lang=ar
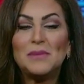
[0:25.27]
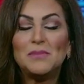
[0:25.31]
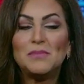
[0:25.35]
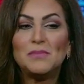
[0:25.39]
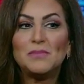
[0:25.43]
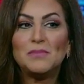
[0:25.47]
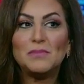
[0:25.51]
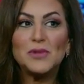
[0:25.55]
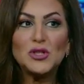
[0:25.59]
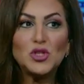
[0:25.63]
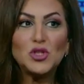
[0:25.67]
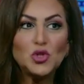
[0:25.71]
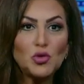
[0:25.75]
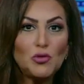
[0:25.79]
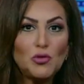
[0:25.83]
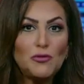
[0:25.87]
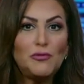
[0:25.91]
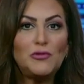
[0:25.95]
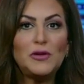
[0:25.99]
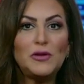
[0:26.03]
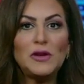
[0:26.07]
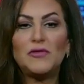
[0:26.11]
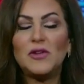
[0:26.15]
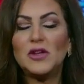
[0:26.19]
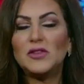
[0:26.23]
بنشوف
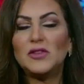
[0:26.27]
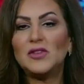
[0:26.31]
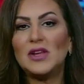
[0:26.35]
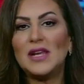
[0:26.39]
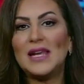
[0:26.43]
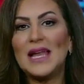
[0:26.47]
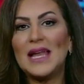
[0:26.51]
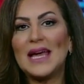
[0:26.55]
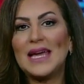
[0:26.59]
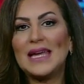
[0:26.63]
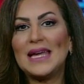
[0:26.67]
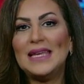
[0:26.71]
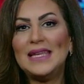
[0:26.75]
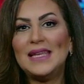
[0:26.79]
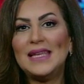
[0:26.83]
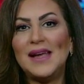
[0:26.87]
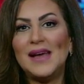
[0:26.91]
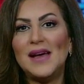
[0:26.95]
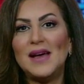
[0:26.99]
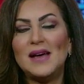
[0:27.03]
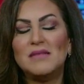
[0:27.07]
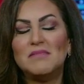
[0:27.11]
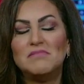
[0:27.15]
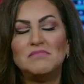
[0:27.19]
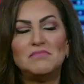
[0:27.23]
في الفترة
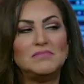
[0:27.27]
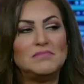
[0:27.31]
الأخيرة